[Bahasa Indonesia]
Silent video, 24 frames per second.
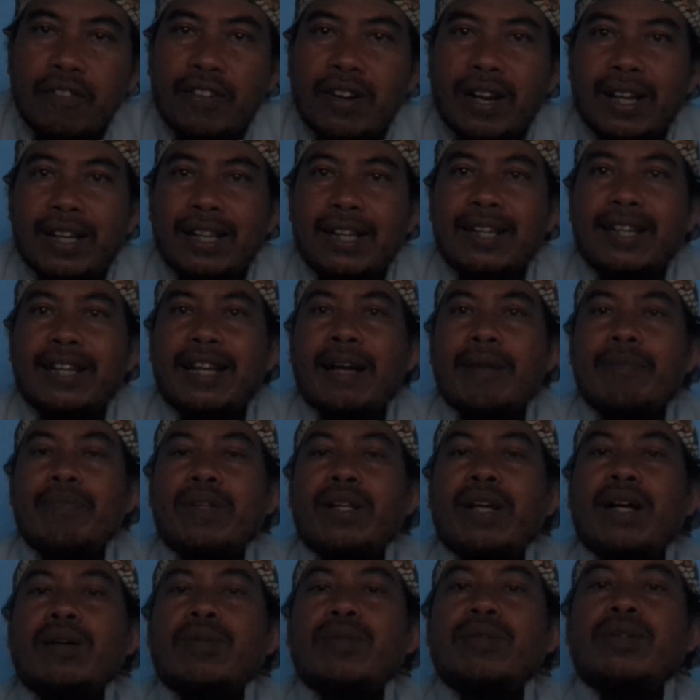fa in lam
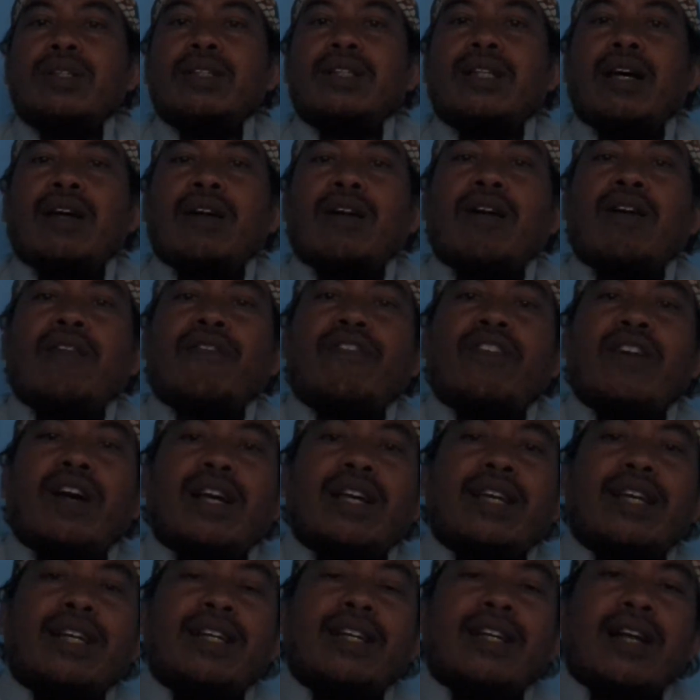yakun taro fa
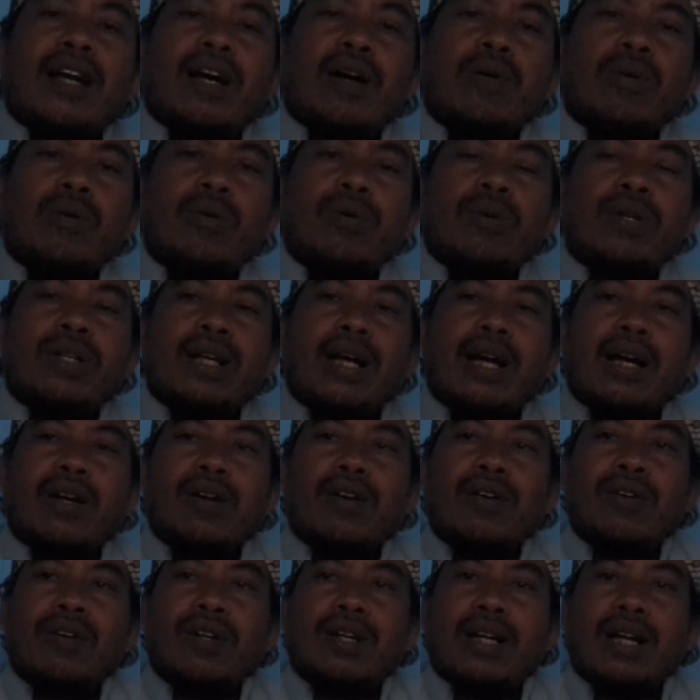innahu
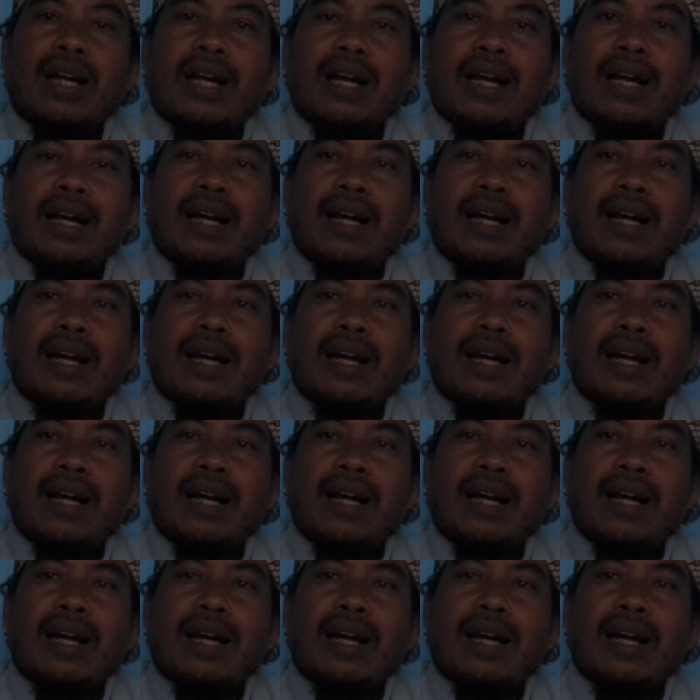yaraka